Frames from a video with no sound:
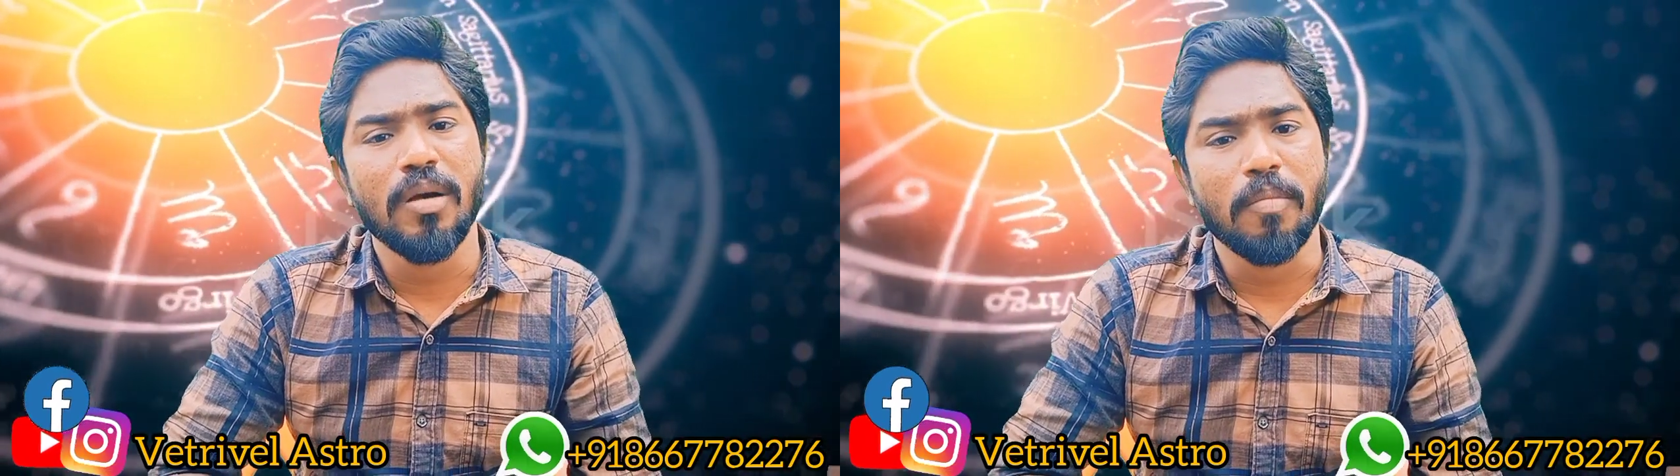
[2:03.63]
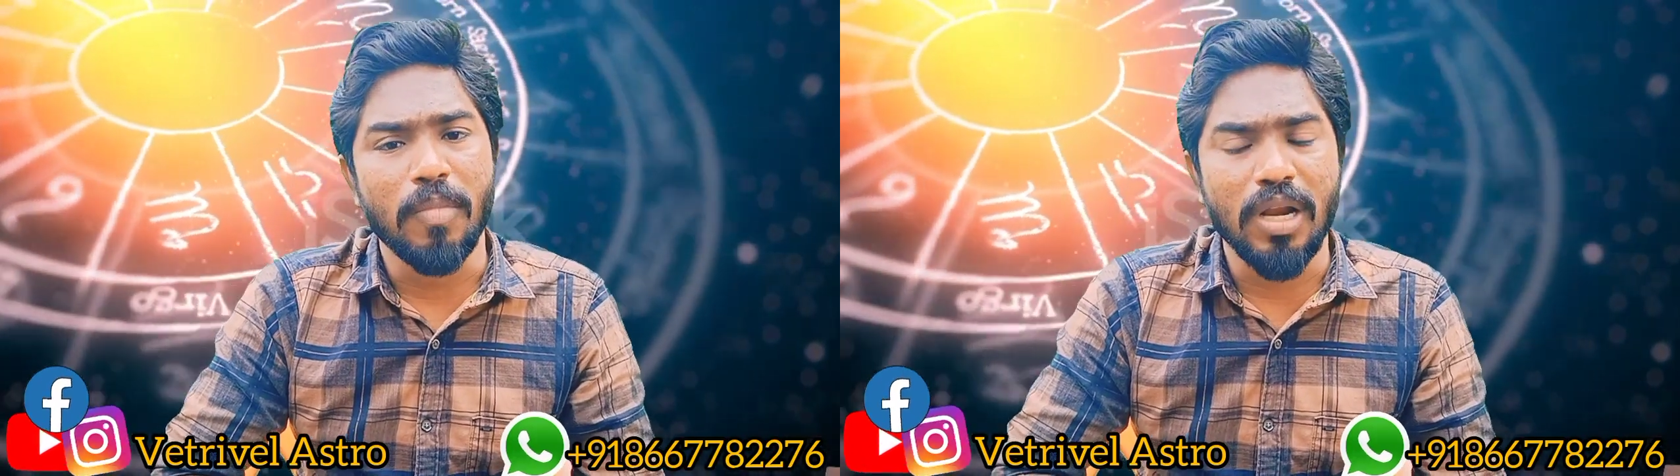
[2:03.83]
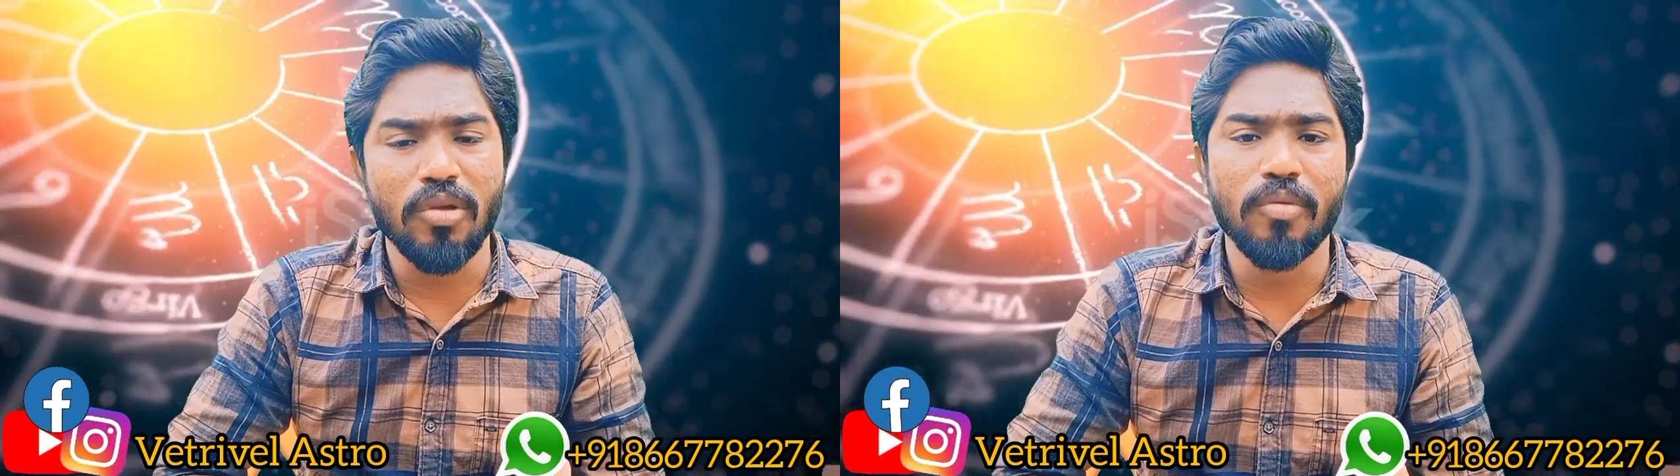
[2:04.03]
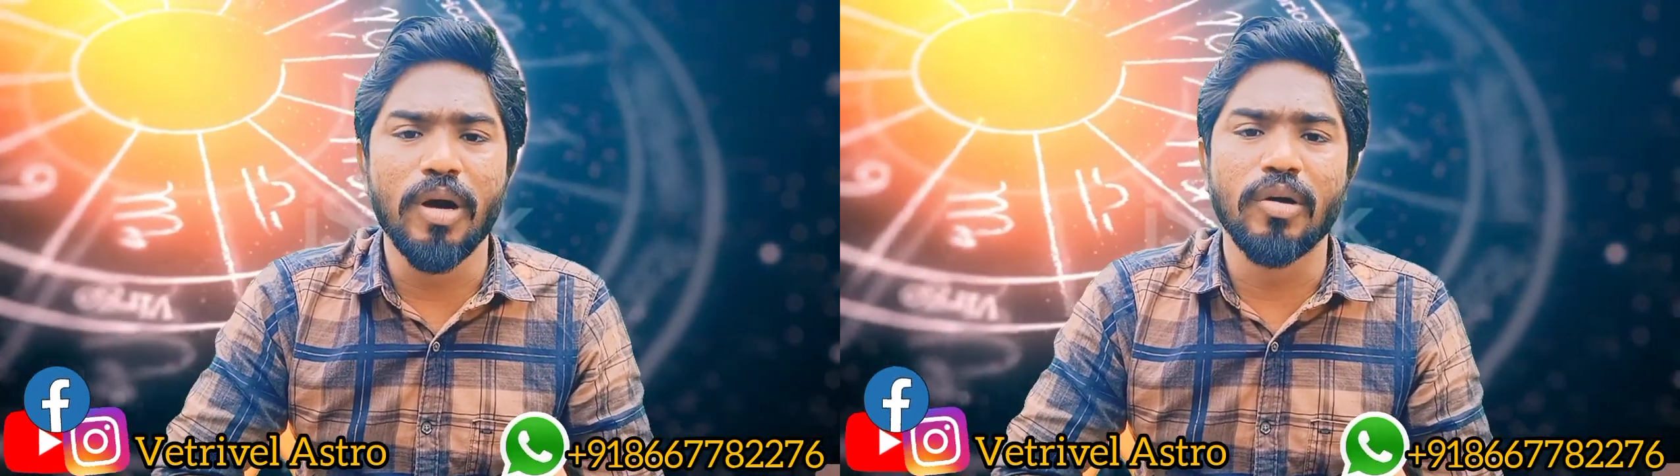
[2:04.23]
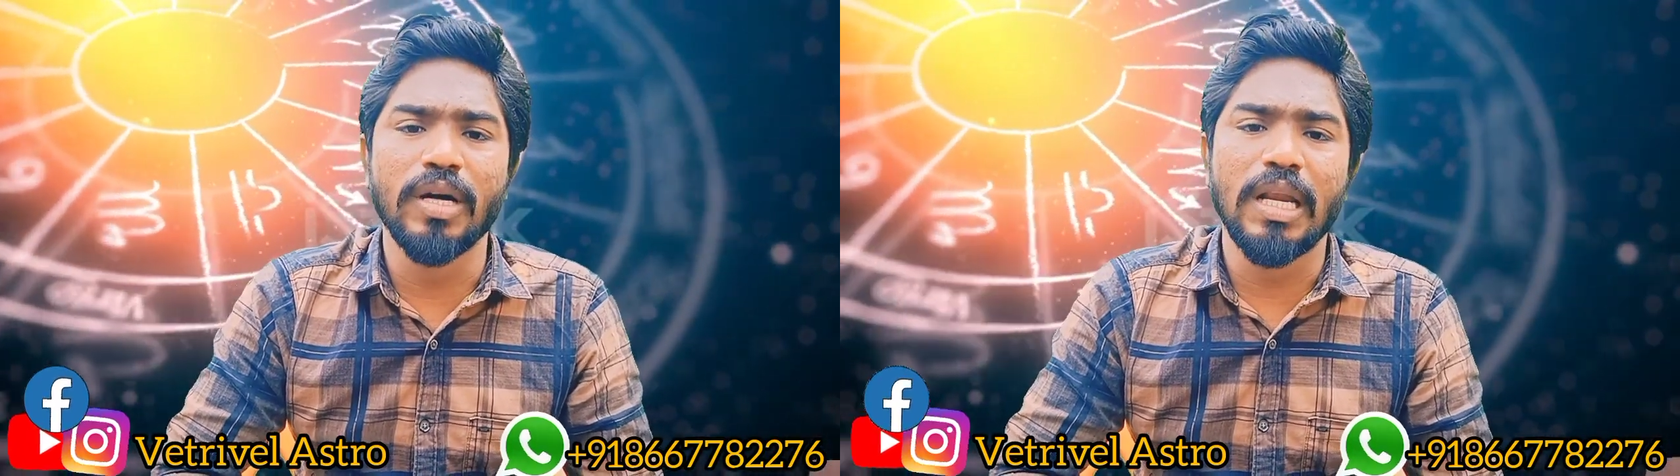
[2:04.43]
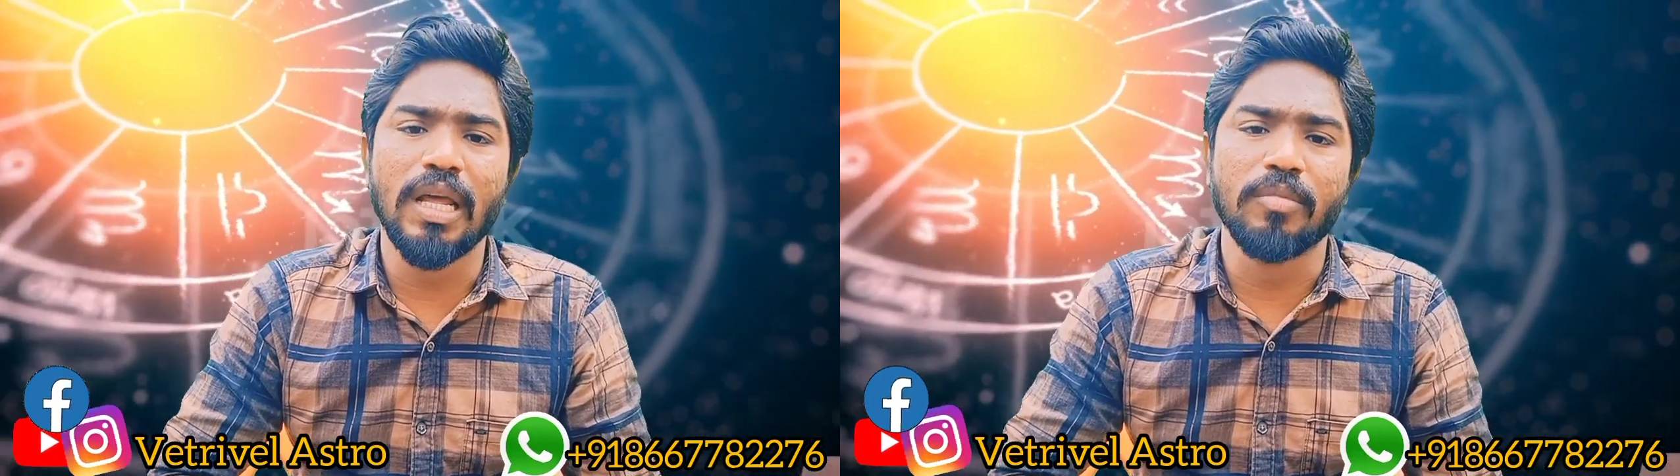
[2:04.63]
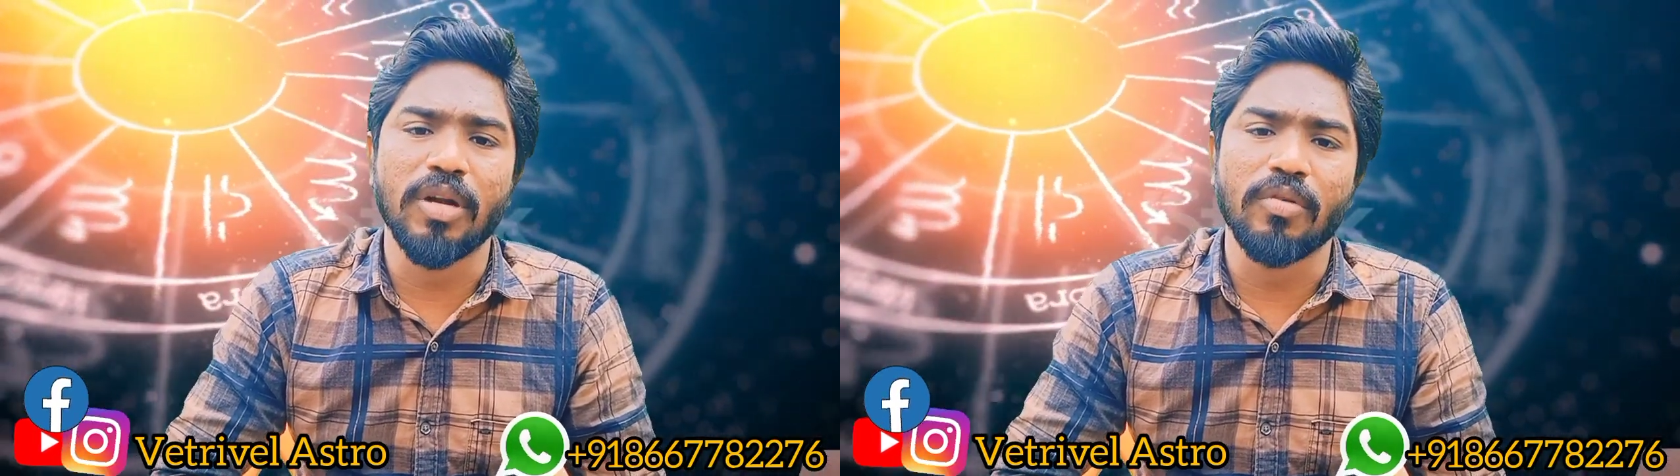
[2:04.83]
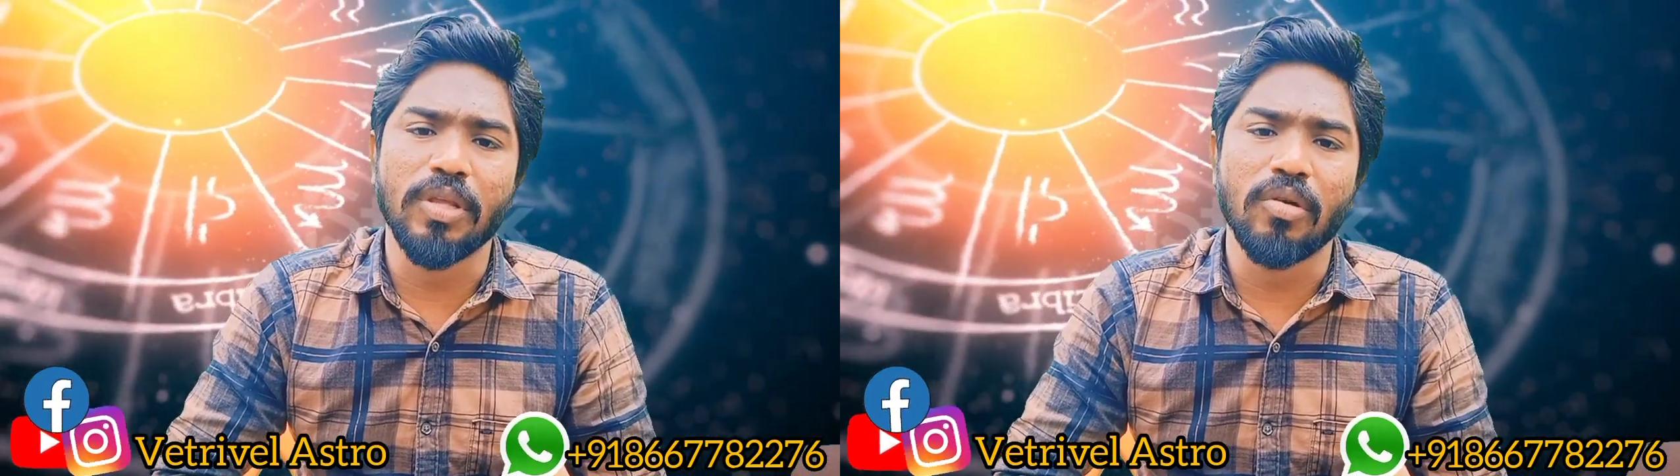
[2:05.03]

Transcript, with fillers: மறைவு பாவங்கள்ல அமர்வது